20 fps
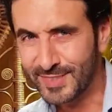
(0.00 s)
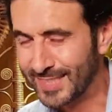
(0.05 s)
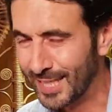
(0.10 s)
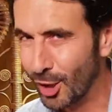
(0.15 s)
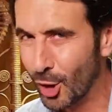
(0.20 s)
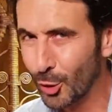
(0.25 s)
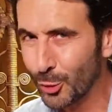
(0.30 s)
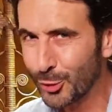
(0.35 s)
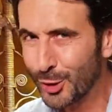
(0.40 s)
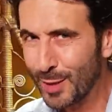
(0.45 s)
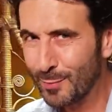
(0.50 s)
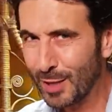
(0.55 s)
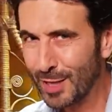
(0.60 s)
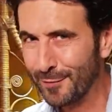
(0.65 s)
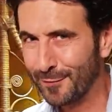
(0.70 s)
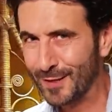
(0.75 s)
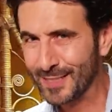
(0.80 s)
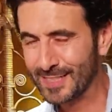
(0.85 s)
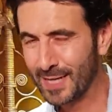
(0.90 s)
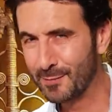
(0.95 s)
C'est l'heure du
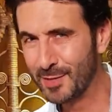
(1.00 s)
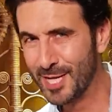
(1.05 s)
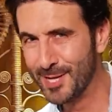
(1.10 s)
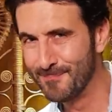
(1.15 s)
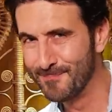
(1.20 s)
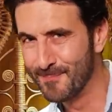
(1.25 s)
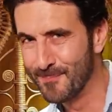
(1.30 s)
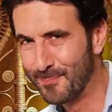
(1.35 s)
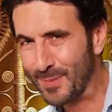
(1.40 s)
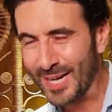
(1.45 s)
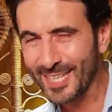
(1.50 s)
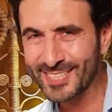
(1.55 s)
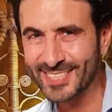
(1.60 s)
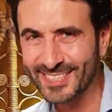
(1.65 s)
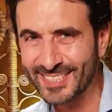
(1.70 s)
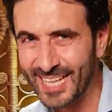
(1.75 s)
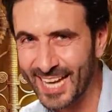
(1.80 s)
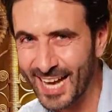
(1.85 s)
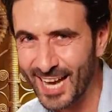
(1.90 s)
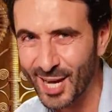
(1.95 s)
débrief, les amis.
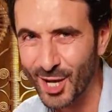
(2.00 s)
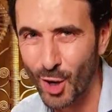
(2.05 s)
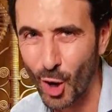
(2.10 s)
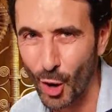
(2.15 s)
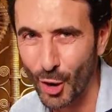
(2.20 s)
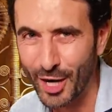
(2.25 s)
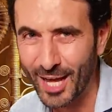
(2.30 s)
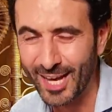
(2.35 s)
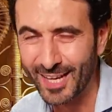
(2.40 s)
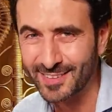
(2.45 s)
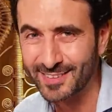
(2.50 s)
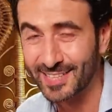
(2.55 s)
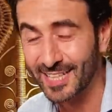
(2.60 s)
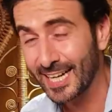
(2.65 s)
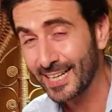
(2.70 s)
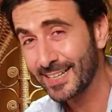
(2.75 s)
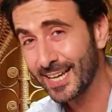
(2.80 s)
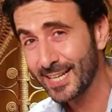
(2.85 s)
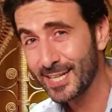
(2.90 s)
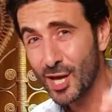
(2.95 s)
Barça-Grenade, c'est
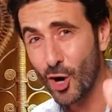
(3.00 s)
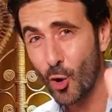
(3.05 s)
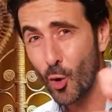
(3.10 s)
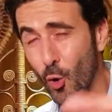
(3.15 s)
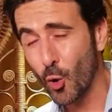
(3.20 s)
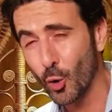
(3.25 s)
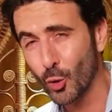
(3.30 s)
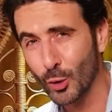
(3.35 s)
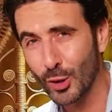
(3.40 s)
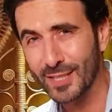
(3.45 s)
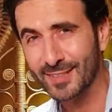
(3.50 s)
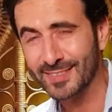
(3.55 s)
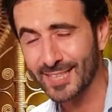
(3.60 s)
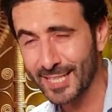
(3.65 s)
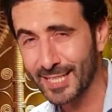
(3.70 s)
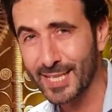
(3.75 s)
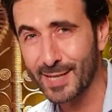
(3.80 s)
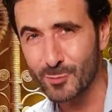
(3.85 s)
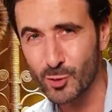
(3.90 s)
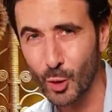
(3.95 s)
la dernière rencontre de la
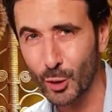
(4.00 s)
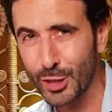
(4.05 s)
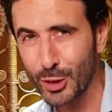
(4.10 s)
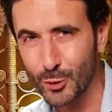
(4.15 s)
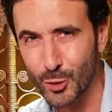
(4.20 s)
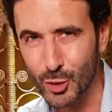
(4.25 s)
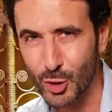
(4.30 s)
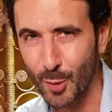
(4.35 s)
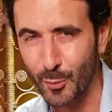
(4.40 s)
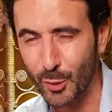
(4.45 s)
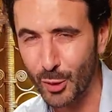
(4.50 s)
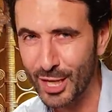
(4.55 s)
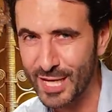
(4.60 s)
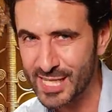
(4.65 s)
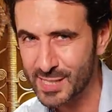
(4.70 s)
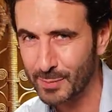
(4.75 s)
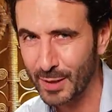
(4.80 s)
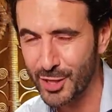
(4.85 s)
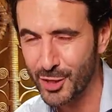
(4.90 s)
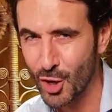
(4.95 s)
cinquième journée du championnat
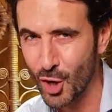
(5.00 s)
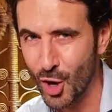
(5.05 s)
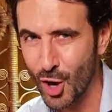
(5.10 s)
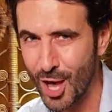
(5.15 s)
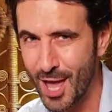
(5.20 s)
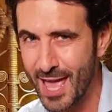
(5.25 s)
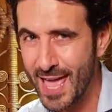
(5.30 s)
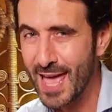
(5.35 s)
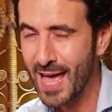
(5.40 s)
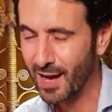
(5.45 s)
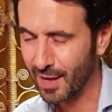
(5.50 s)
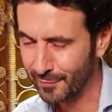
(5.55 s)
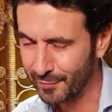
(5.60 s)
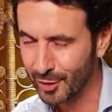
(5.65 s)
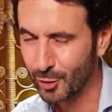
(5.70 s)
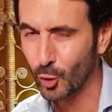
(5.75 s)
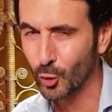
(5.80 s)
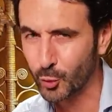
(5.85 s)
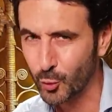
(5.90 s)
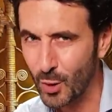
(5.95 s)
espagnol,
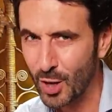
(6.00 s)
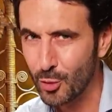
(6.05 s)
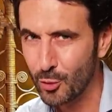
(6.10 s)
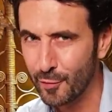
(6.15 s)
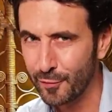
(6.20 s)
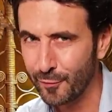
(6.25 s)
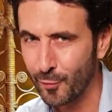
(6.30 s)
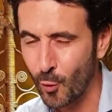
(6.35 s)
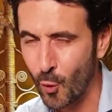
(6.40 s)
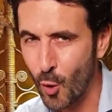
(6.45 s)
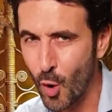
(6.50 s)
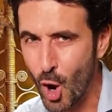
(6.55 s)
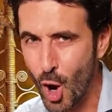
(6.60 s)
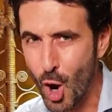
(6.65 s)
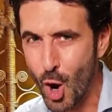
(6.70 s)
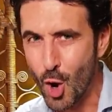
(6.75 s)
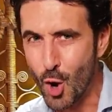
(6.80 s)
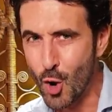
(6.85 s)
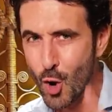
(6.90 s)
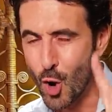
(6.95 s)
avec en toile de fond
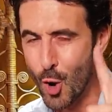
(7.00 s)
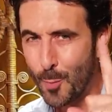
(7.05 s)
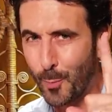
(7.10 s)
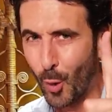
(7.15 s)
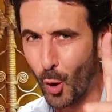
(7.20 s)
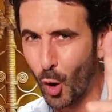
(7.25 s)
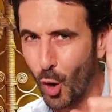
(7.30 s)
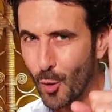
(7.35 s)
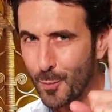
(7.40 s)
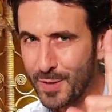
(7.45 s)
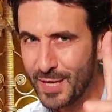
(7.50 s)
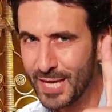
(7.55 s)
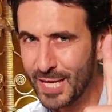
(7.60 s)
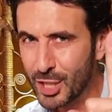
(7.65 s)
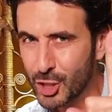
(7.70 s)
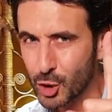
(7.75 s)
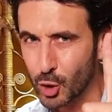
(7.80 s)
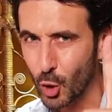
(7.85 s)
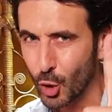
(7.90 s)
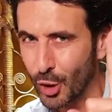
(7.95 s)
le
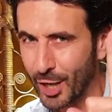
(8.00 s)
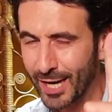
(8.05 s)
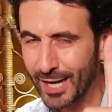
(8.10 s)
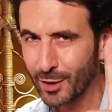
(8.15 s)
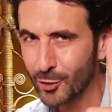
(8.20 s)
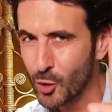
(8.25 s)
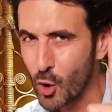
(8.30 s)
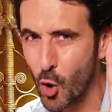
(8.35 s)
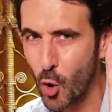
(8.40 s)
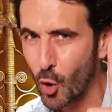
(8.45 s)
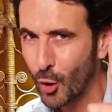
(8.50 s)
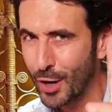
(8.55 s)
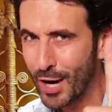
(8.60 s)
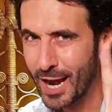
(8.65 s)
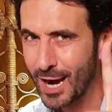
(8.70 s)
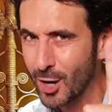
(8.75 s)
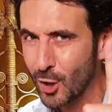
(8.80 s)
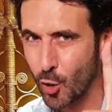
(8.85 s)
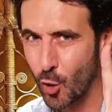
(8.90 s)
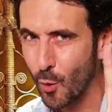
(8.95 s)
premier joker de
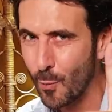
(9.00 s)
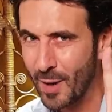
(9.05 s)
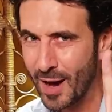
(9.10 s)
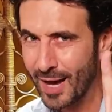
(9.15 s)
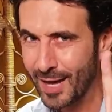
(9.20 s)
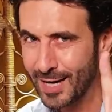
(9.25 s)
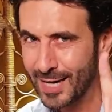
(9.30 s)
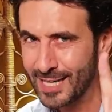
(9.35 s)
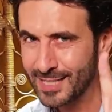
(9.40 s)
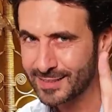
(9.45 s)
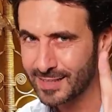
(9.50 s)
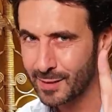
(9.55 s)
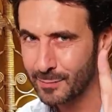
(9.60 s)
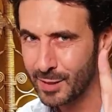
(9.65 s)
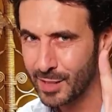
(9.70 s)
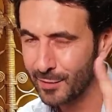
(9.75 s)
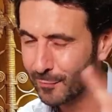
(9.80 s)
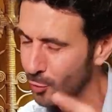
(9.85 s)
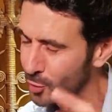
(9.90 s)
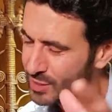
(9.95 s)
Ronald Koeman, les
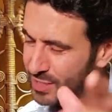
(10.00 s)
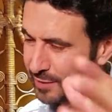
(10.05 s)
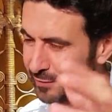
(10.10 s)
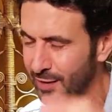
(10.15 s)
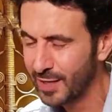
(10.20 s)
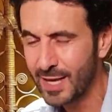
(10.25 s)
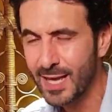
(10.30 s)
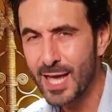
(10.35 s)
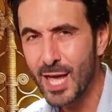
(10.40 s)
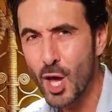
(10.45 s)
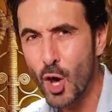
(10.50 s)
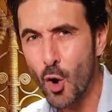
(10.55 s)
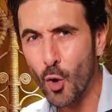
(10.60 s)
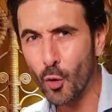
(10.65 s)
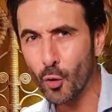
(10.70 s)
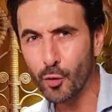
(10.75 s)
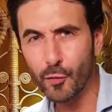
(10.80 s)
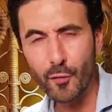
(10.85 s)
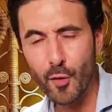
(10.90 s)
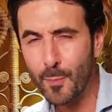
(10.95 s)
amis. Vous le savez,
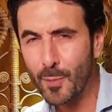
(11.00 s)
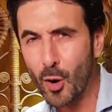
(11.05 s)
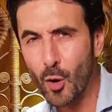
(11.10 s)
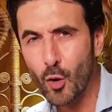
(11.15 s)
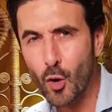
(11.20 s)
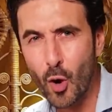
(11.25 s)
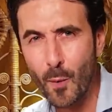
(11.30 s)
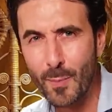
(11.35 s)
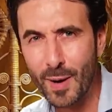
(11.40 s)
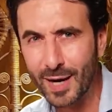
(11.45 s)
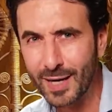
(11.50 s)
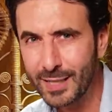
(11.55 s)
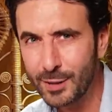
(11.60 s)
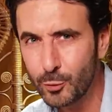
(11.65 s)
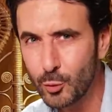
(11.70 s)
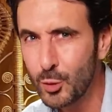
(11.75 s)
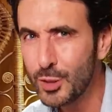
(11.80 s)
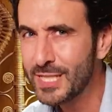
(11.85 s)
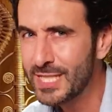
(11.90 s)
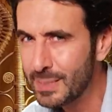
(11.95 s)
on ne veut pas encore parler
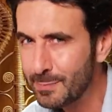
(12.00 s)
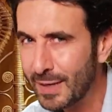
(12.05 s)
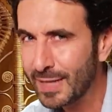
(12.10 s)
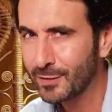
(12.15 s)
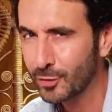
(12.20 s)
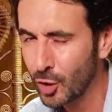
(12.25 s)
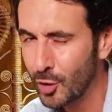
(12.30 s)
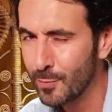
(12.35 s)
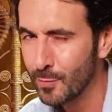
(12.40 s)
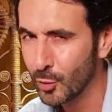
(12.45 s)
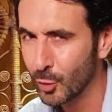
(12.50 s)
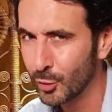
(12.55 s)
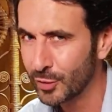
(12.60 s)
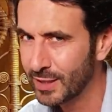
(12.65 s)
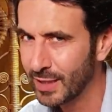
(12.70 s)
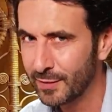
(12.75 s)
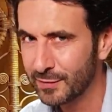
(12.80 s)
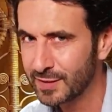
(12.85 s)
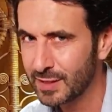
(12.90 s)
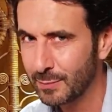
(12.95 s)
d'ultimatum
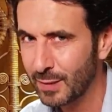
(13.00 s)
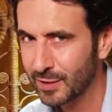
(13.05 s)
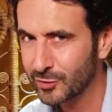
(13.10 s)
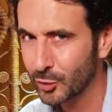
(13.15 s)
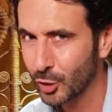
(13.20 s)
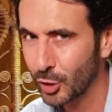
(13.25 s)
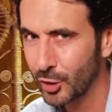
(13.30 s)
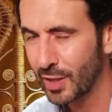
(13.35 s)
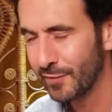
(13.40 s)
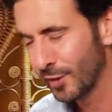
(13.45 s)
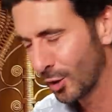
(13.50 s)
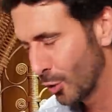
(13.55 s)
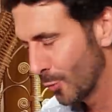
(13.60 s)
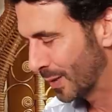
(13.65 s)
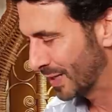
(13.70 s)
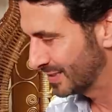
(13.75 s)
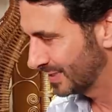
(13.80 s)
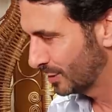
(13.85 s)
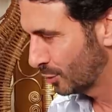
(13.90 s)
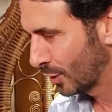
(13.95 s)
côté FC Barcelone avec le
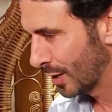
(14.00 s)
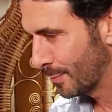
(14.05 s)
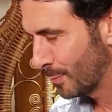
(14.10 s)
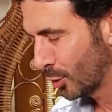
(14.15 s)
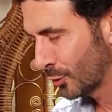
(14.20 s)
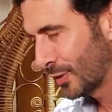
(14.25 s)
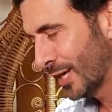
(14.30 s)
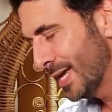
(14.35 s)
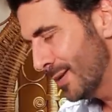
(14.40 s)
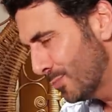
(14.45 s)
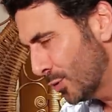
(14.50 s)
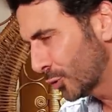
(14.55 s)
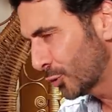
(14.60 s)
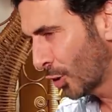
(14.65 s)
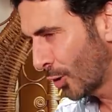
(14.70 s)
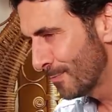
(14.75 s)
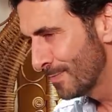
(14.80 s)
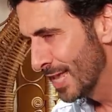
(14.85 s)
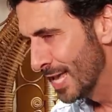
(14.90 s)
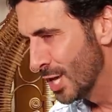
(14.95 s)
président Laporta, et
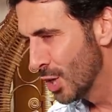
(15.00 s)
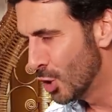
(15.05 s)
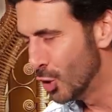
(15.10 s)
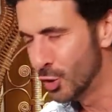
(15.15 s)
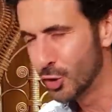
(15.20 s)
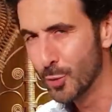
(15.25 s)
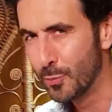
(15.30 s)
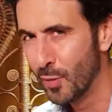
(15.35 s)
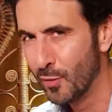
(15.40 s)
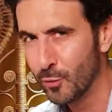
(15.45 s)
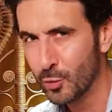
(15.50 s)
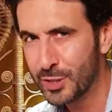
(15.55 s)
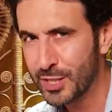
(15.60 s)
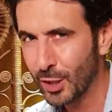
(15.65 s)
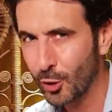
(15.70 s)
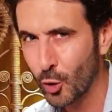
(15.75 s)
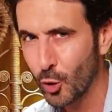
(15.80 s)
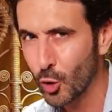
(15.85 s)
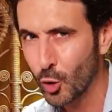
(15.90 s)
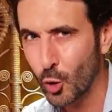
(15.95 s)
pourtant, je peux vous
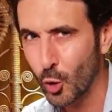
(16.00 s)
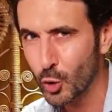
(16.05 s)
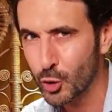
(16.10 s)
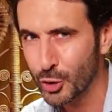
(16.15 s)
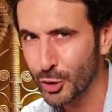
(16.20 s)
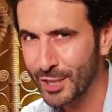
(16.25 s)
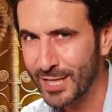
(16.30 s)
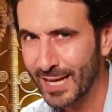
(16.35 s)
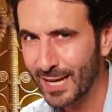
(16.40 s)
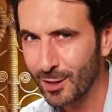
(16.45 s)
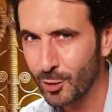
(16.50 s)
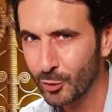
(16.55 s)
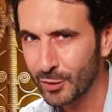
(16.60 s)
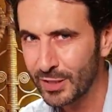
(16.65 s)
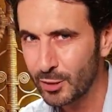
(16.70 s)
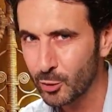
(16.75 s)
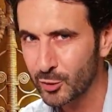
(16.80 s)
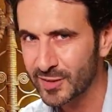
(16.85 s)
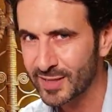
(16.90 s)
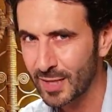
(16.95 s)
dire que le coach
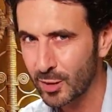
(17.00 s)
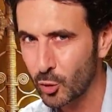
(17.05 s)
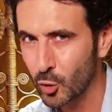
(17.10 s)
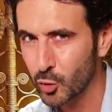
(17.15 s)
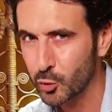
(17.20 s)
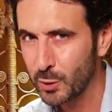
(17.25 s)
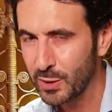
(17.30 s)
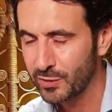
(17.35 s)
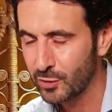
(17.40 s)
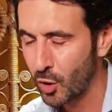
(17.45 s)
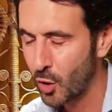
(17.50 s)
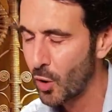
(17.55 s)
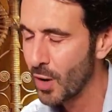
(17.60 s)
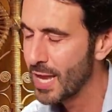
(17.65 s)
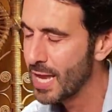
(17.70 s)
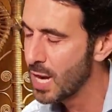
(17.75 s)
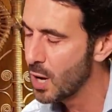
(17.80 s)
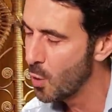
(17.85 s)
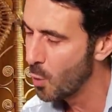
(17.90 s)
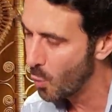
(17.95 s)
néerlandais de 58 ans
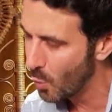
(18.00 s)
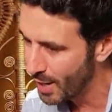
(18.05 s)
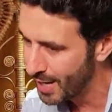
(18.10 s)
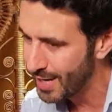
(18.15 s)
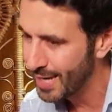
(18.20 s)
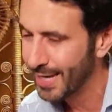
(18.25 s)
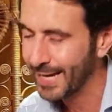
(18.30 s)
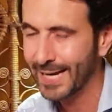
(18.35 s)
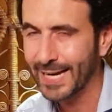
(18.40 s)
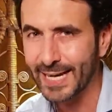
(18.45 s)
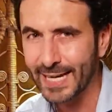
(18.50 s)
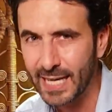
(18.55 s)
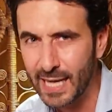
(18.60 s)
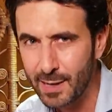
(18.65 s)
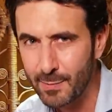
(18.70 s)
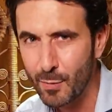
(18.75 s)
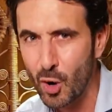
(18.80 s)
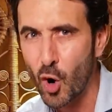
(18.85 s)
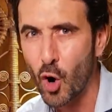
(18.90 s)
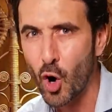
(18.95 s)
est, oui,
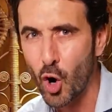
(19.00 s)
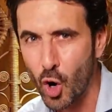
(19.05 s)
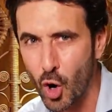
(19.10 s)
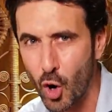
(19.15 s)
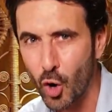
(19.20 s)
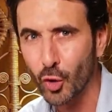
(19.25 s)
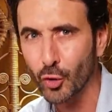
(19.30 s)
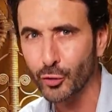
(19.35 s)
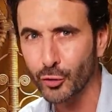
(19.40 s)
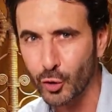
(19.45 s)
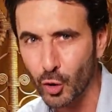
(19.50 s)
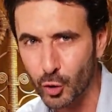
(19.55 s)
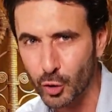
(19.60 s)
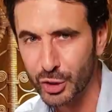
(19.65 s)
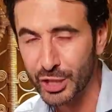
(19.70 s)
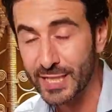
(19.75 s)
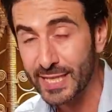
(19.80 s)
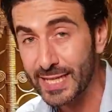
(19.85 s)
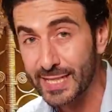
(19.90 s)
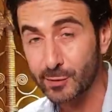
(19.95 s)
réellement en
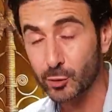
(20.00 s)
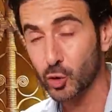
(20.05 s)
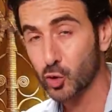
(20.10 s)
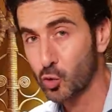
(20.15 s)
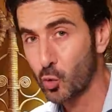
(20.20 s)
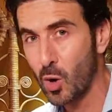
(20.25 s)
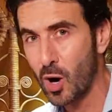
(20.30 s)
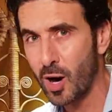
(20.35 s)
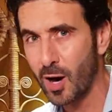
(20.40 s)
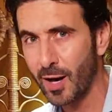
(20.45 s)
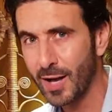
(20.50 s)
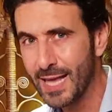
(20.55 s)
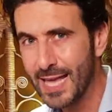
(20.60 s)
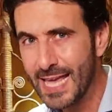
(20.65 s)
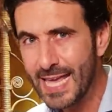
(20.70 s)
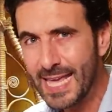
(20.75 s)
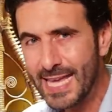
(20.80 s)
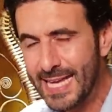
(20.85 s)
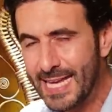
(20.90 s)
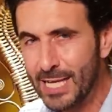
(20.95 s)
danger. Et ce soir,
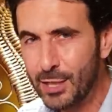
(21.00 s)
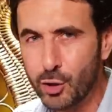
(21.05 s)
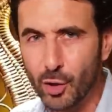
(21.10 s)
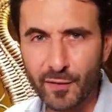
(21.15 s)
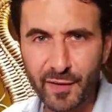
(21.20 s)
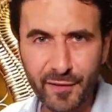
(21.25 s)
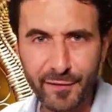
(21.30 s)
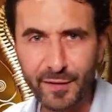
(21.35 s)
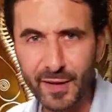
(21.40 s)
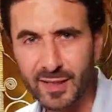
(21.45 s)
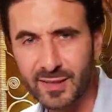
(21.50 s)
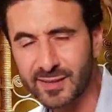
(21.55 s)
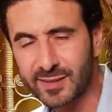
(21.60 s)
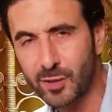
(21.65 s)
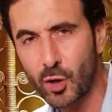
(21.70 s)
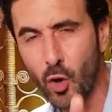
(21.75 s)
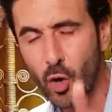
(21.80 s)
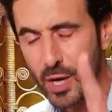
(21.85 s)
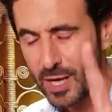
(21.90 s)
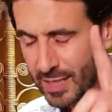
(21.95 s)
il devait faire
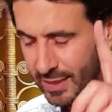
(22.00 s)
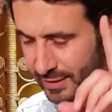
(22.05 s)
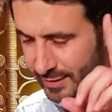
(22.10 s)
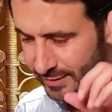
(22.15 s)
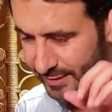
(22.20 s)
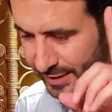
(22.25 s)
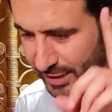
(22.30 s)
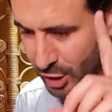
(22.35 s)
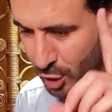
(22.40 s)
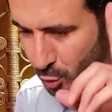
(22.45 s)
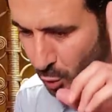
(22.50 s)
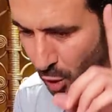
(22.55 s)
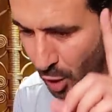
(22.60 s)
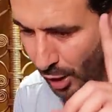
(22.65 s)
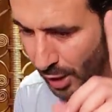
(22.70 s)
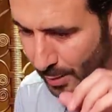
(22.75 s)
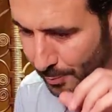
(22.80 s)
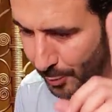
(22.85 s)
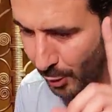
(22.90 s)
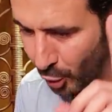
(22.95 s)
106
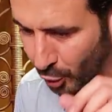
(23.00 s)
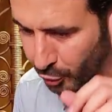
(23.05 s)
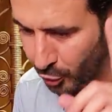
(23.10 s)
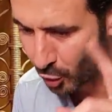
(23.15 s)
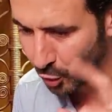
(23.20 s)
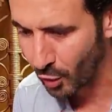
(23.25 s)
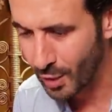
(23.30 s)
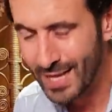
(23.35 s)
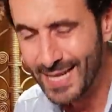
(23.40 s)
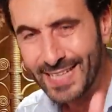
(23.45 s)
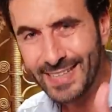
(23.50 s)
joueurs importants.